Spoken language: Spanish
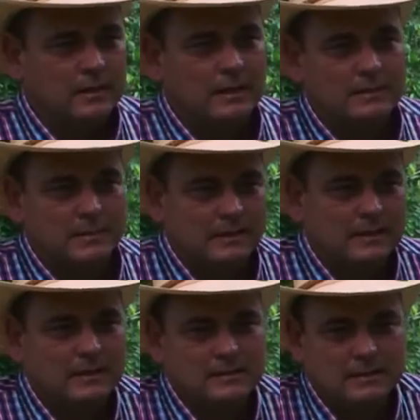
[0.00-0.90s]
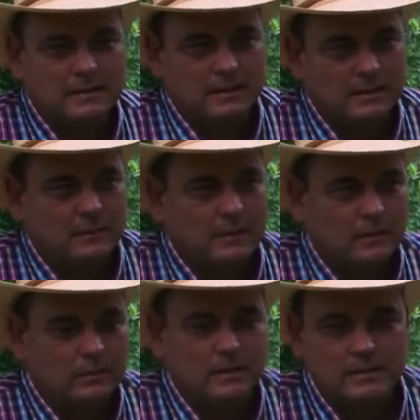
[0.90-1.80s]
y las ventajas que tiene
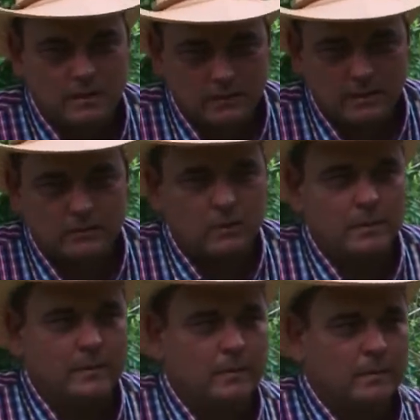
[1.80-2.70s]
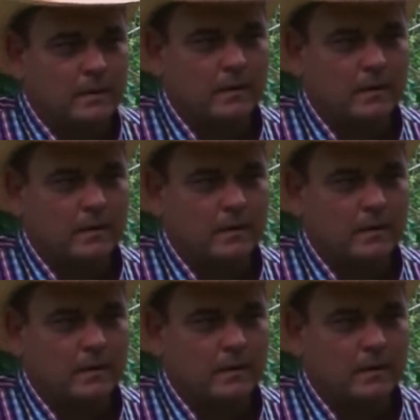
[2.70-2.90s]
para utilizarlo en el trópico